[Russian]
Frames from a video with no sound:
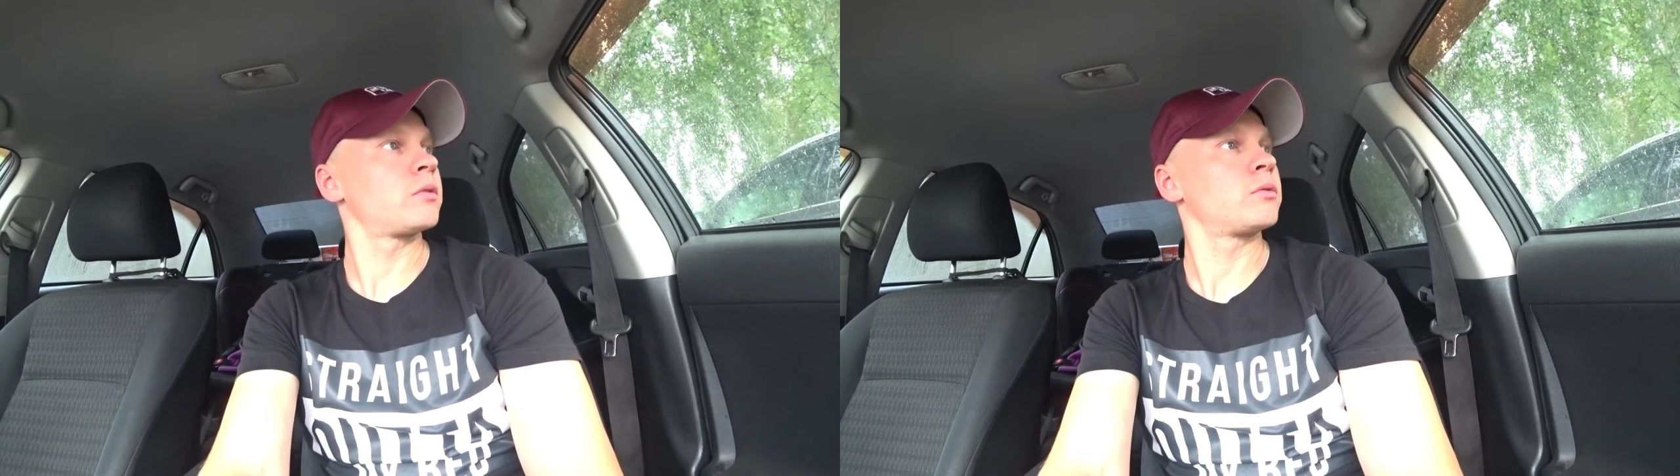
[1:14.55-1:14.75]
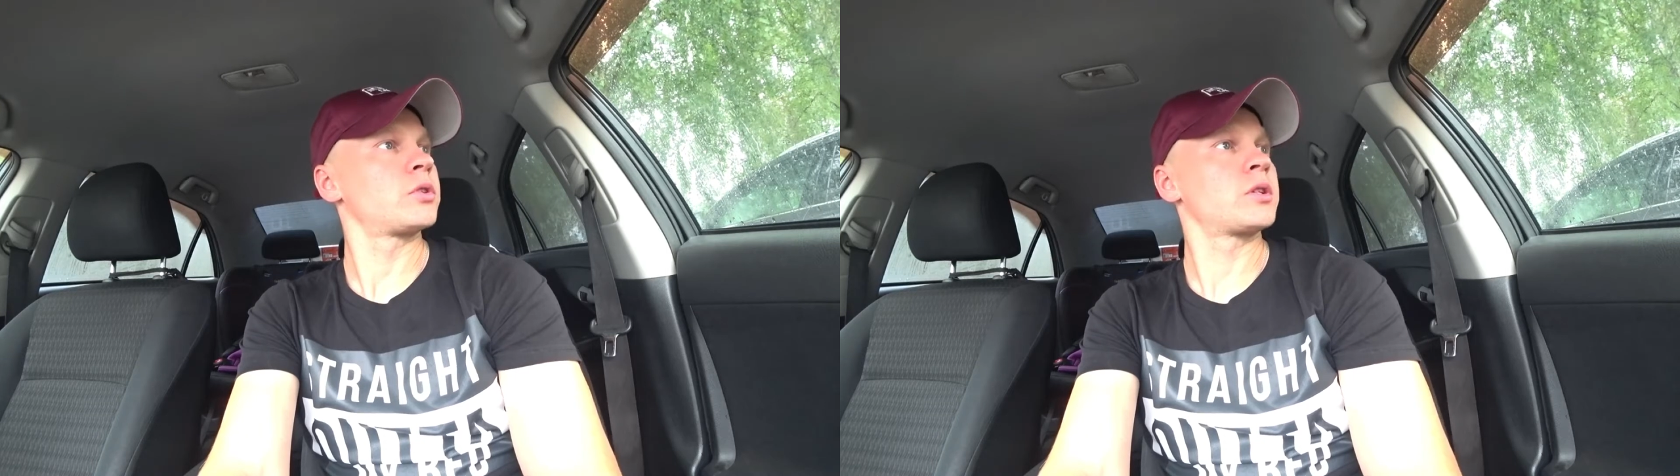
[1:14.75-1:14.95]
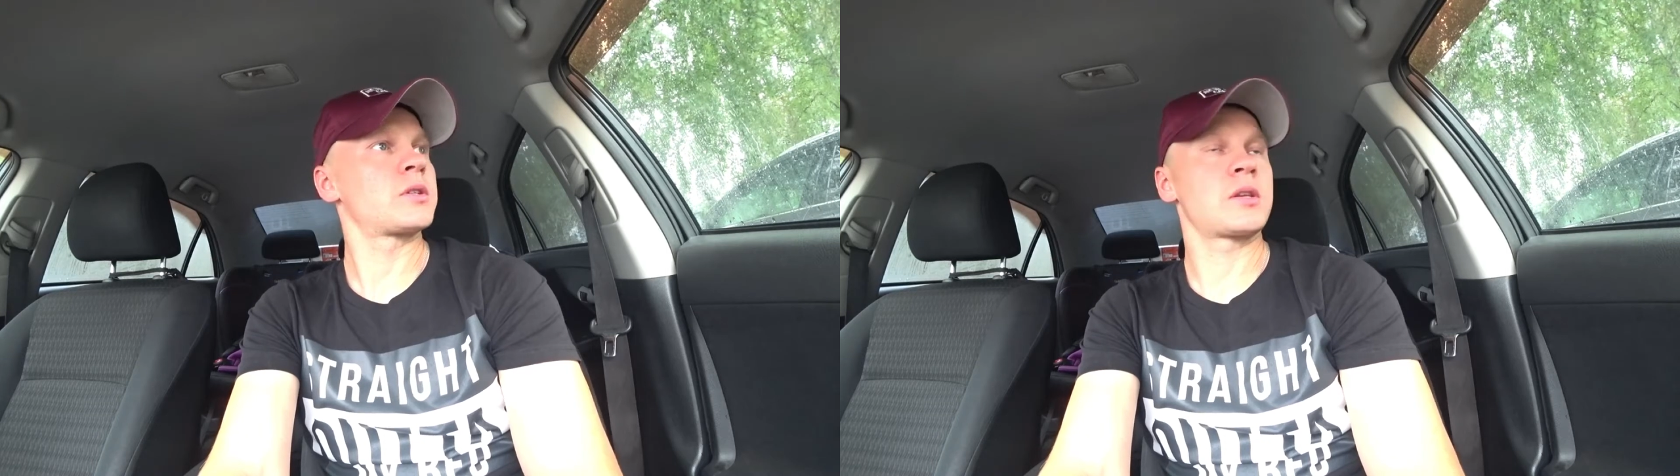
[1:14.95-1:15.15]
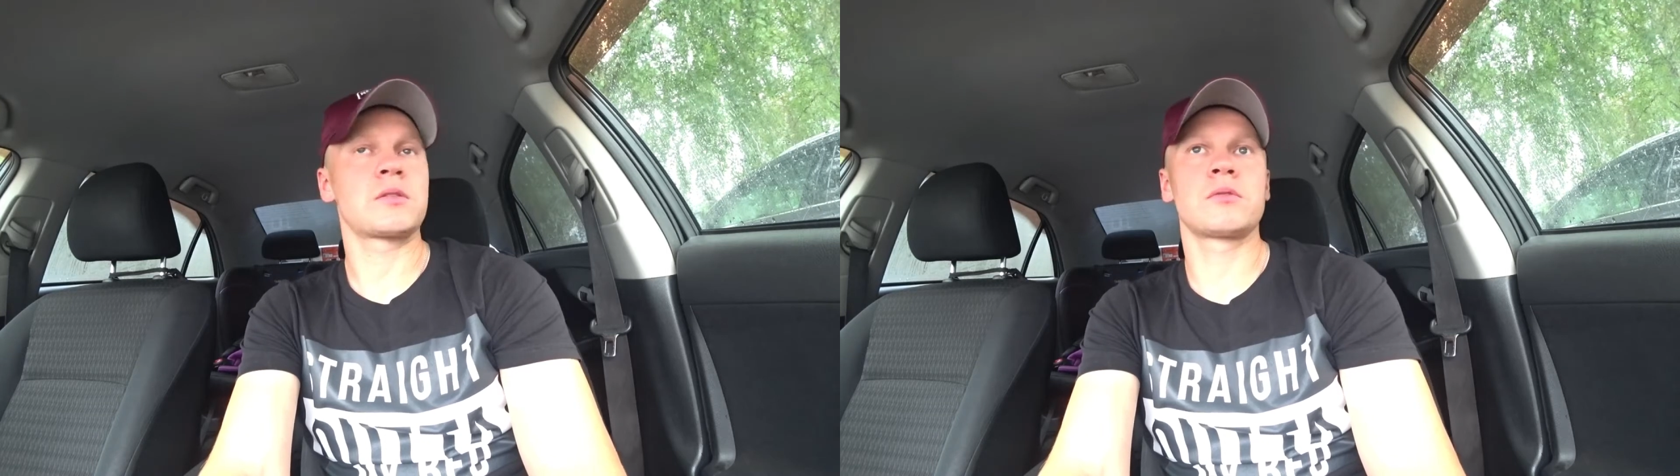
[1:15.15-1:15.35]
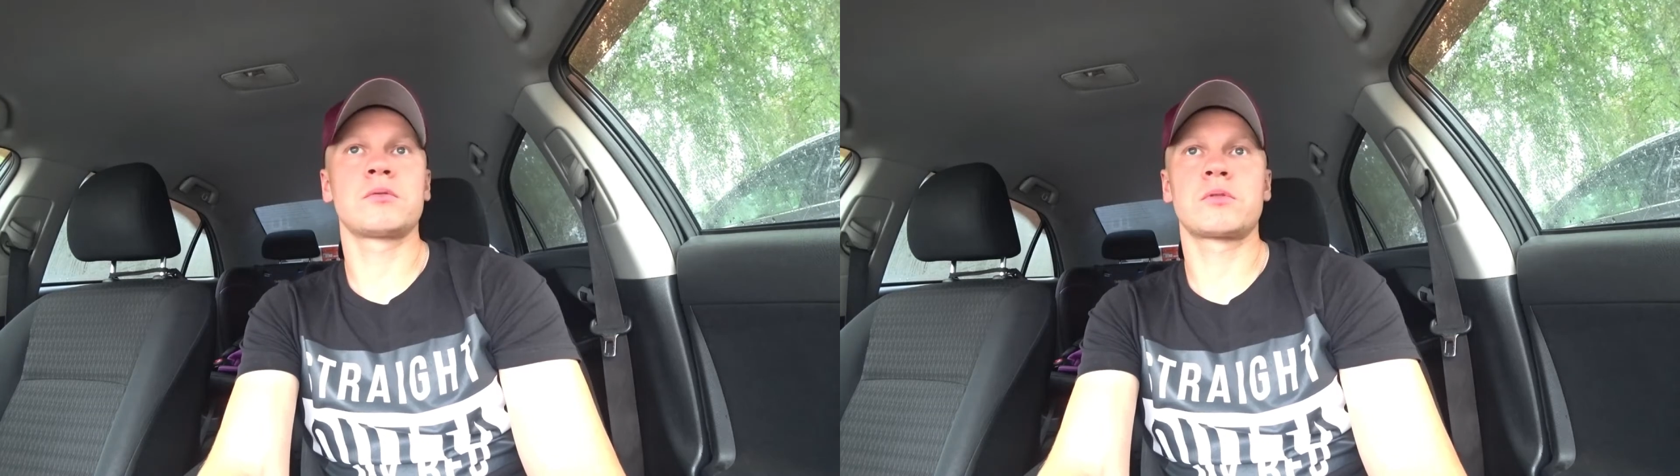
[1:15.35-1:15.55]
уже
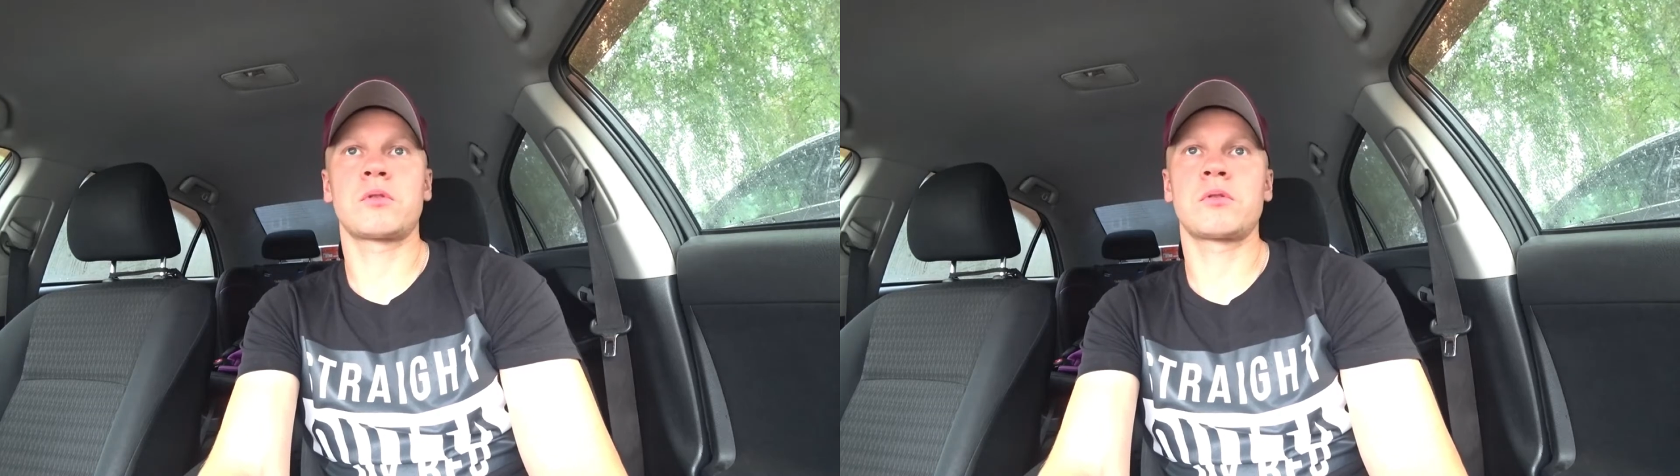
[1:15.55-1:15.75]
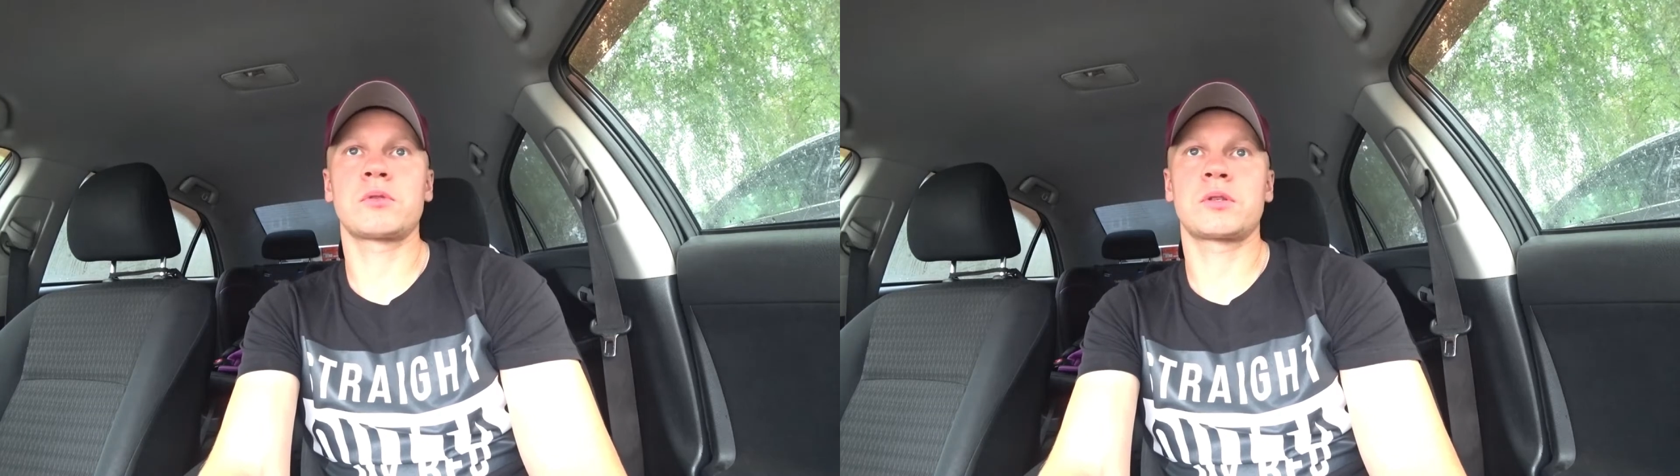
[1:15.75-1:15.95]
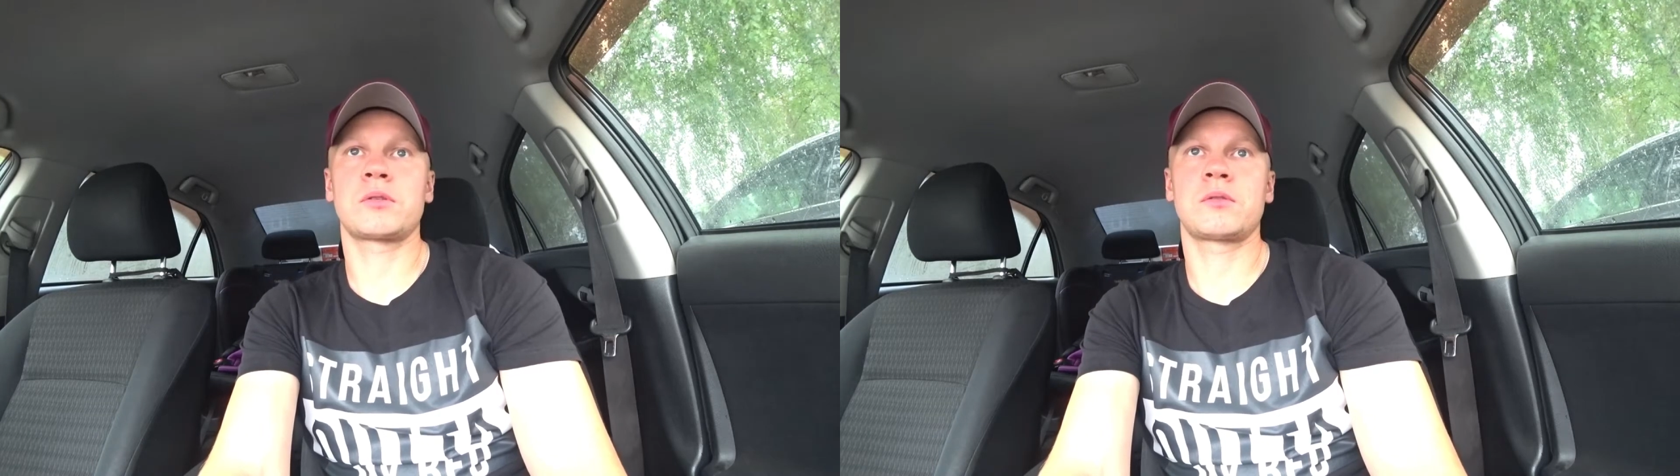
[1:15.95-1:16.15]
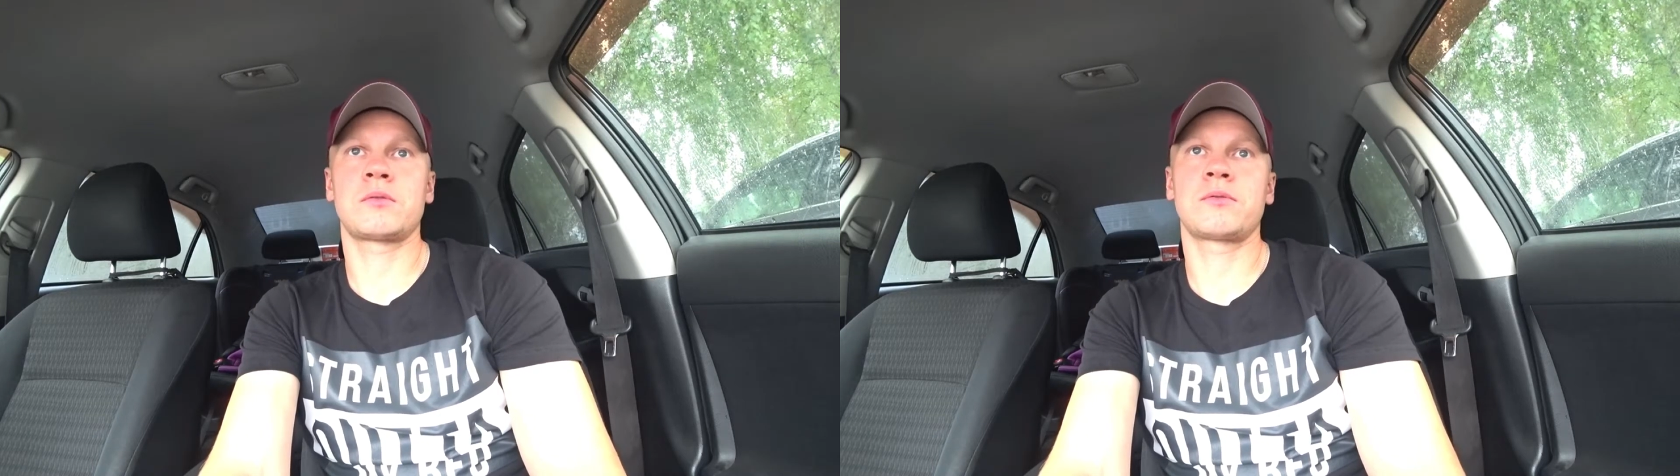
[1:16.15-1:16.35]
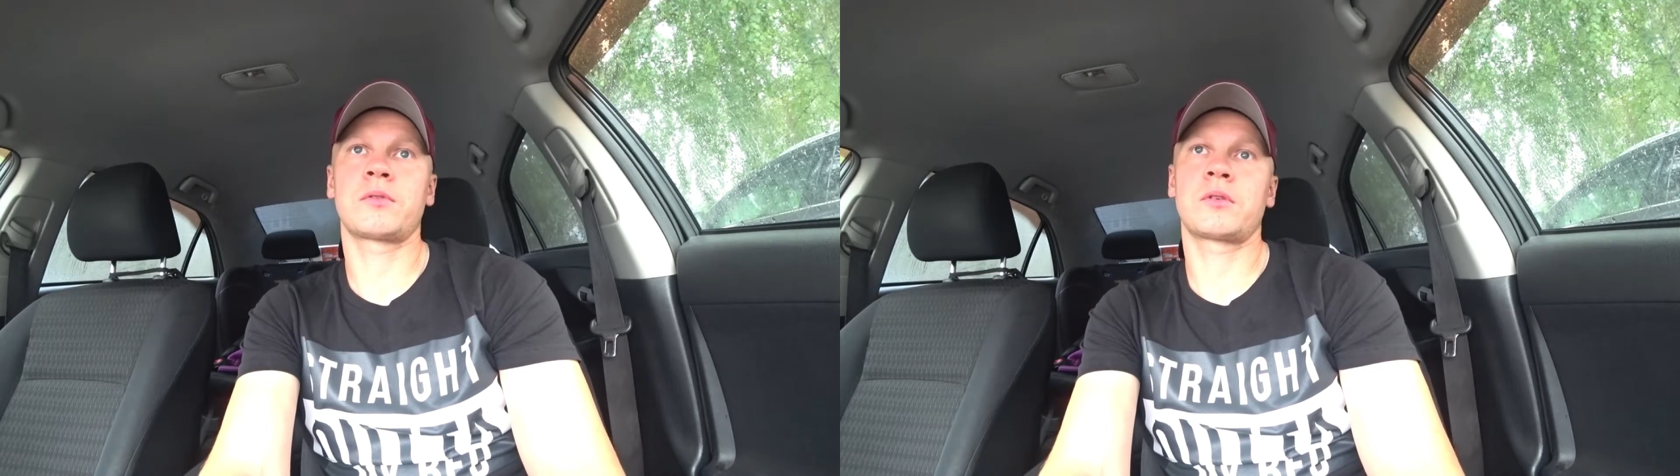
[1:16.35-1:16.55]
съездил, устроился в